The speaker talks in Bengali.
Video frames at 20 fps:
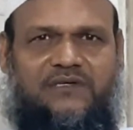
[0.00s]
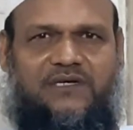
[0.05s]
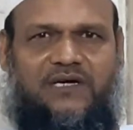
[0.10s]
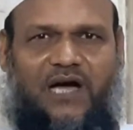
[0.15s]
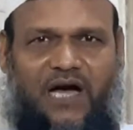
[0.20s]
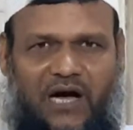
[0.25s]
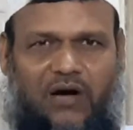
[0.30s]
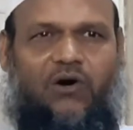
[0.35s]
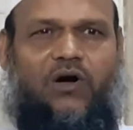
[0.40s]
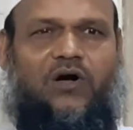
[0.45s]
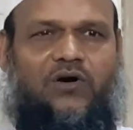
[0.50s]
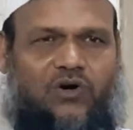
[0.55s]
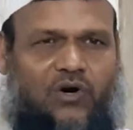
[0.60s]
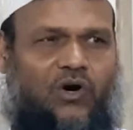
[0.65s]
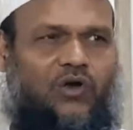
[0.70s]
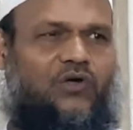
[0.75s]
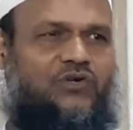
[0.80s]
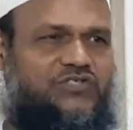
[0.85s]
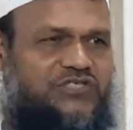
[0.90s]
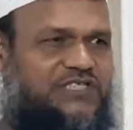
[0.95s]
খাওয়া
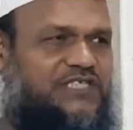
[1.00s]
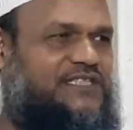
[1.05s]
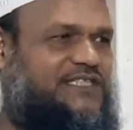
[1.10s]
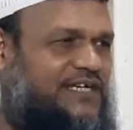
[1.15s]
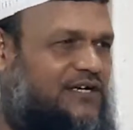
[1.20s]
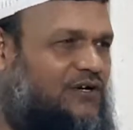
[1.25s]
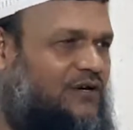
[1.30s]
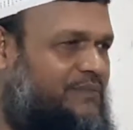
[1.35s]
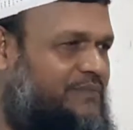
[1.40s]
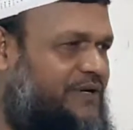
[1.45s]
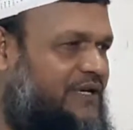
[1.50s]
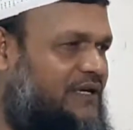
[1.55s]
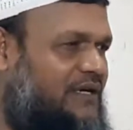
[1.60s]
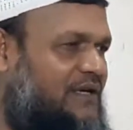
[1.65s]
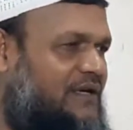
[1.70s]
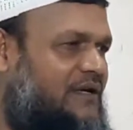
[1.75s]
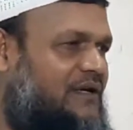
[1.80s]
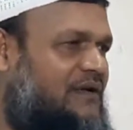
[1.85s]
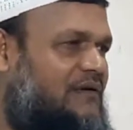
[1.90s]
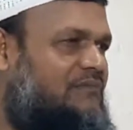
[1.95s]
খরচ দিতে হবে
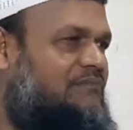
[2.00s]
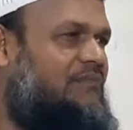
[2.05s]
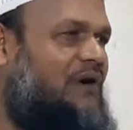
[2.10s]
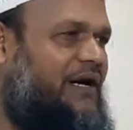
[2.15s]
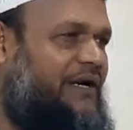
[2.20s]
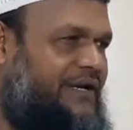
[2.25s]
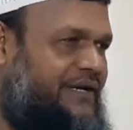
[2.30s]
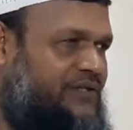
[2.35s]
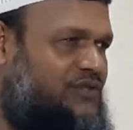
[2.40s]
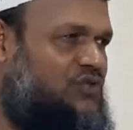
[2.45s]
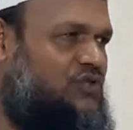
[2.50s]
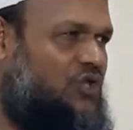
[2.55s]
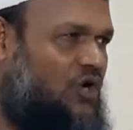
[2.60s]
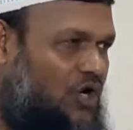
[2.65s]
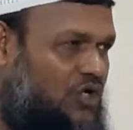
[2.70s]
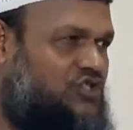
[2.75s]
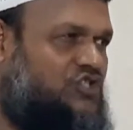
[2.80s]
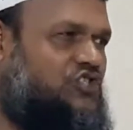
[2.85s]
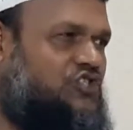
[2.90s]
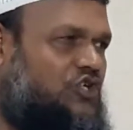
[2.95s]
মানে
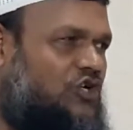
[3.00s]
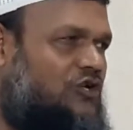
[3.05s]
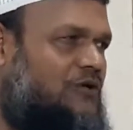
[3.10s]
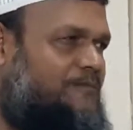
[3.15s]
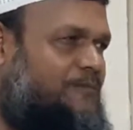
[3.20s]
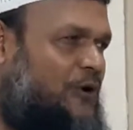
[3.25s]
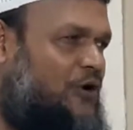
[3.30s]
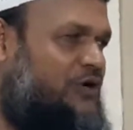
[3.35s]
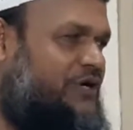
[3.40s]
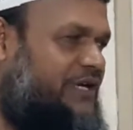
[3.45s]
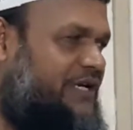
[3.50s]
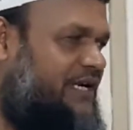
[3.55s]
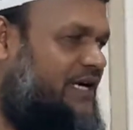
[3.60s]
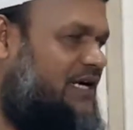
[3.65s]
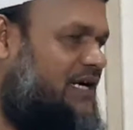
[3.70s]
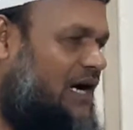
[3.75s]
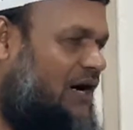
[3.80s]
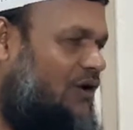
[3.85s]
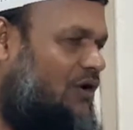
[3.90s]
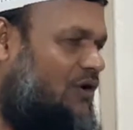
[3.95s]
দশজন ফকিরকে
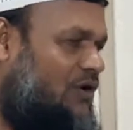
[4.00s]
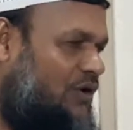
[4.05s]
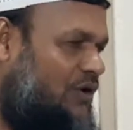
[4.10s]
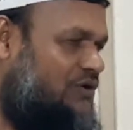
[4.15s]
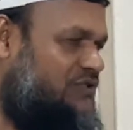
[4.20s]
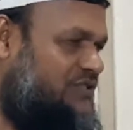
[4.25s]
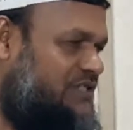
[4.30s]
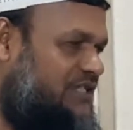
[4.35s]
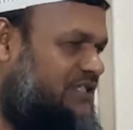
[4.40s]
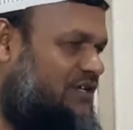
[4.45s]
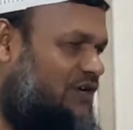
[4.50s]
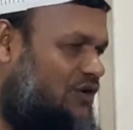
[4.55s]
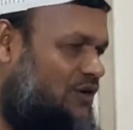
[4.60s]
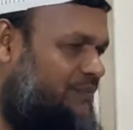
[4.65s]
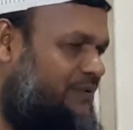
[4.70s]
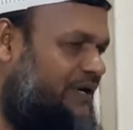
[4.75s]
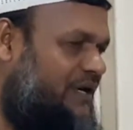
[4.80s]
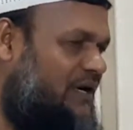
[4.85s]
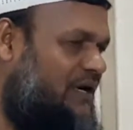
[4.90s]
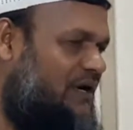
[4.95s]
খাওয়া খরচ দিতে
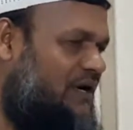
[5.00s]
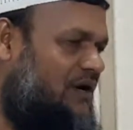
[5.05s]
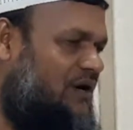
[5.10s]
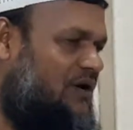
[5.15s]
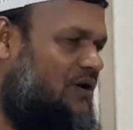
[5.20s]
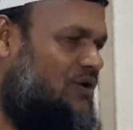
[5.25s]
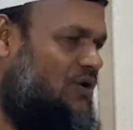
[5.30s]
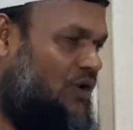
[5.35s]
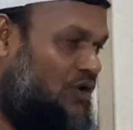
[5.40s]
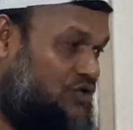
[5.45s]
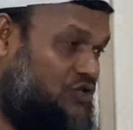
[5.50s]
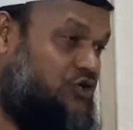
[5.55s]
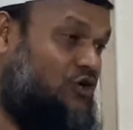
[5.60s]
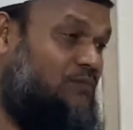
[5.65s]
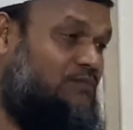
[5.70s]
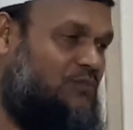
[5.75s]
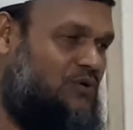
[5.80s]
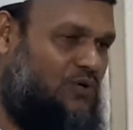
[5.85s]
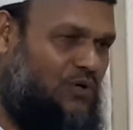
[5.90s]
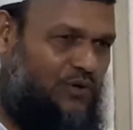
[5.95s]
হবে
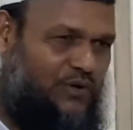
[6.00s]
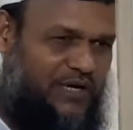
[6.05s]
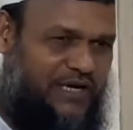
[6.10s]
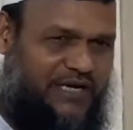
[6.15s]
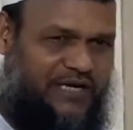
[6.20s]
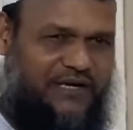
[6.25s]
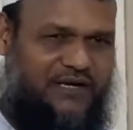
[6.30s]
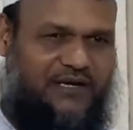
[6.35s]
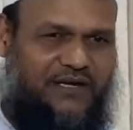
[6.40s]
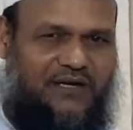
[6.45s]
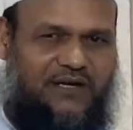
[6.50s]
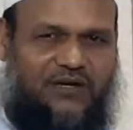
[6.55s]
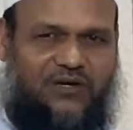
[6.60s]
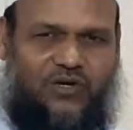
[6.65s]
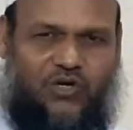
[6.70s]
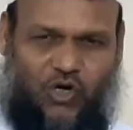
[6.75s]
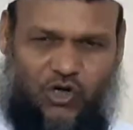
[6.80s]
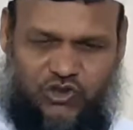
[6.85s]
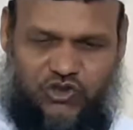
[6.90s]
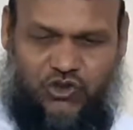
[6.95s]
কসম করলে
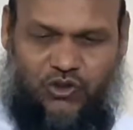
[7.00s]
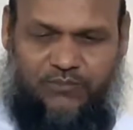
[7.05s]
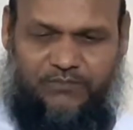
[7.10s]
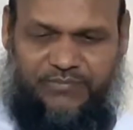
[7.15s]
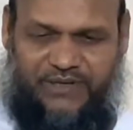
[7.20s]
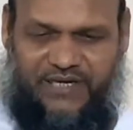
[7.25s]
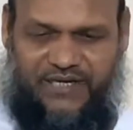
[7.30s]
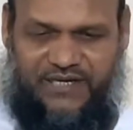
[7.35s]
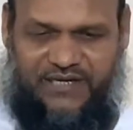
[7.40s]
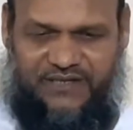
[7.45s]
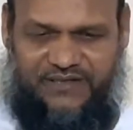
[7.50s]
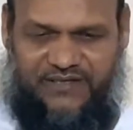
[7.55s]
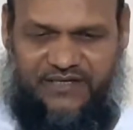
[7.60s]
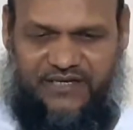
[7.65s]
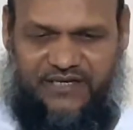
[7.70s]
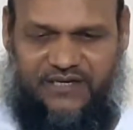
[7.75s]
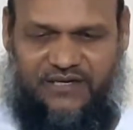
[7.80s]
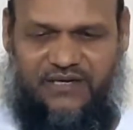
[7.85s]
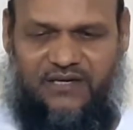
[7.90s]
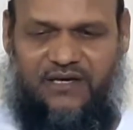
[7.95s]
কসম ভেঙে
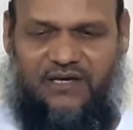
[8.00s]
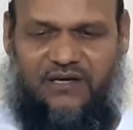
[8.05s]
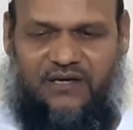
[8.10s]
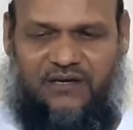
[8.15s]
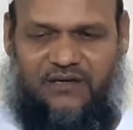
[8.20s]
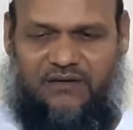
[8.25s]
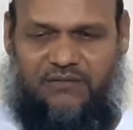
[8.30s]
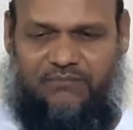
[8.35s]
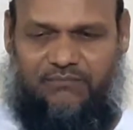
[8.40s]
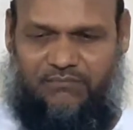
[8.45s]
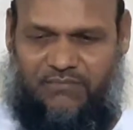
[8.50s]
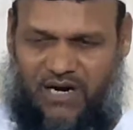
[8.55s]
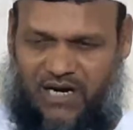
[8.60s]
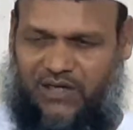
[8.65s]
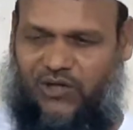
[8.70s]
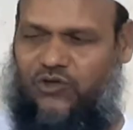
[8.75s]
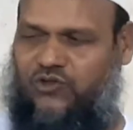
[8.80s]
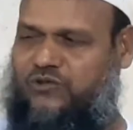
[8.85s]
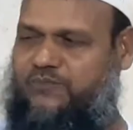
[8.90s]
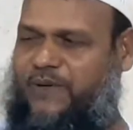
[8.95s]
দিলে
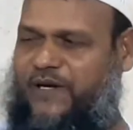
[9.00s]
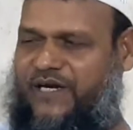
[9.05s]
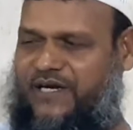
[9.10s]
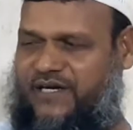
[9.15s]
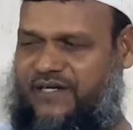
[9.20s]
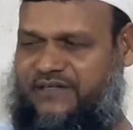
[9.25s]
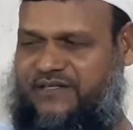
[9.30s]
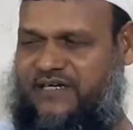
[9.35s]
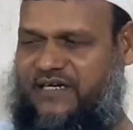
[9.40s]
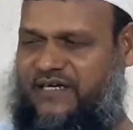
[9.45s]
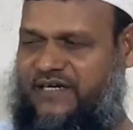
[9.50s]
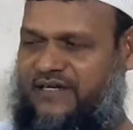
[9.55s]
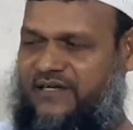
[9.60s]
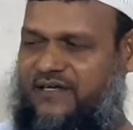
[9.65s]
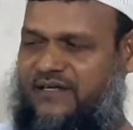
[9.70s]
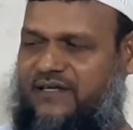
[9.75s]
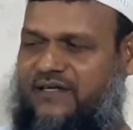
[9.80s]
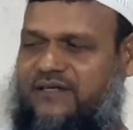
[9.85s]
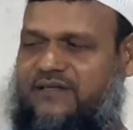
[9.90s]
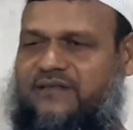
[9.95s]
মানব ভেঙে দিলে
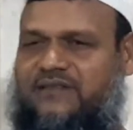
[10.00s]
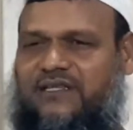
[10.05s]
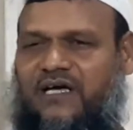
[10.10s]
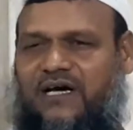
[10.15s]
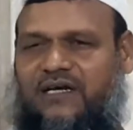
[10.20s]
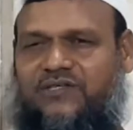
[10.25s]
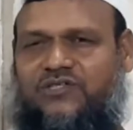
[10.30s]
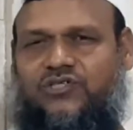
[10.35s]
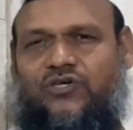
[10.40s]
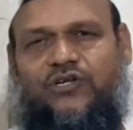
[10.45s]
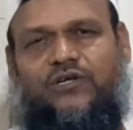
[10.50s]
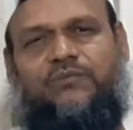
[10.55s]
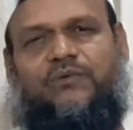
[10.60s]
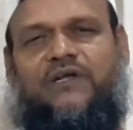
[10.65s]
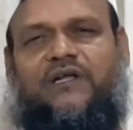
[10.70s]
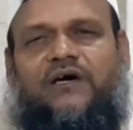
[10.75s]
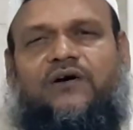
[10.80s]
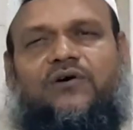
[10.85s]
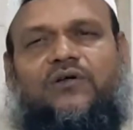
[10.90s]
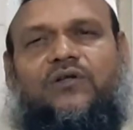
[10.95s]
তার
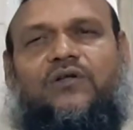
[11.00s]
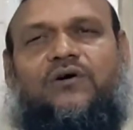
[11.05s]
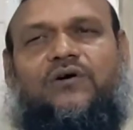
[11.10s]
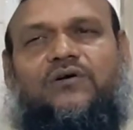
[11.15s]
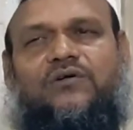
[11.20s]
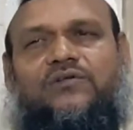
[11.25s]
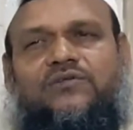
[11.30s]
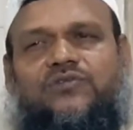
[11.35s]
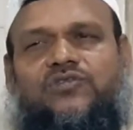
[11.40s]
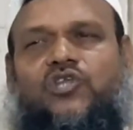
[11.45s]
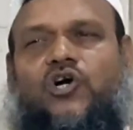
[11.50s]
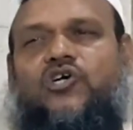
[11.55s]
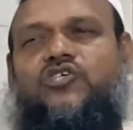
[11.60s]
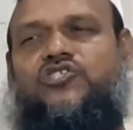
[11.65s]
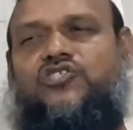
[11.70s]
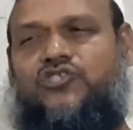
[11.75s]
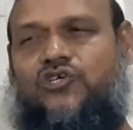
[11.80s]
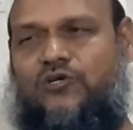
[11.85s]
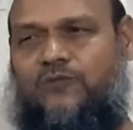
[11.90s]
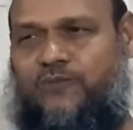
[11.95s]
জরিমানা হলো
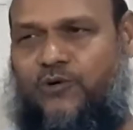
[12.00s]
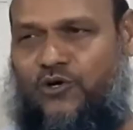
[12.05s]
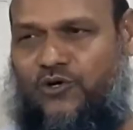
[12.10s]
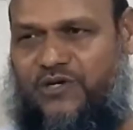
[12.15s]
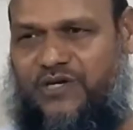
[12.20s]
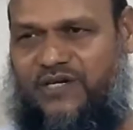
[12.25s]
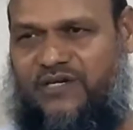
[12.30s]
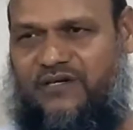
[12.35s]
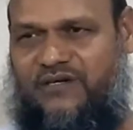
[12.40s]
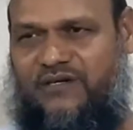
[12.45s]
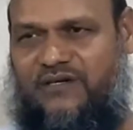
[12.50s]
দশজন ফকির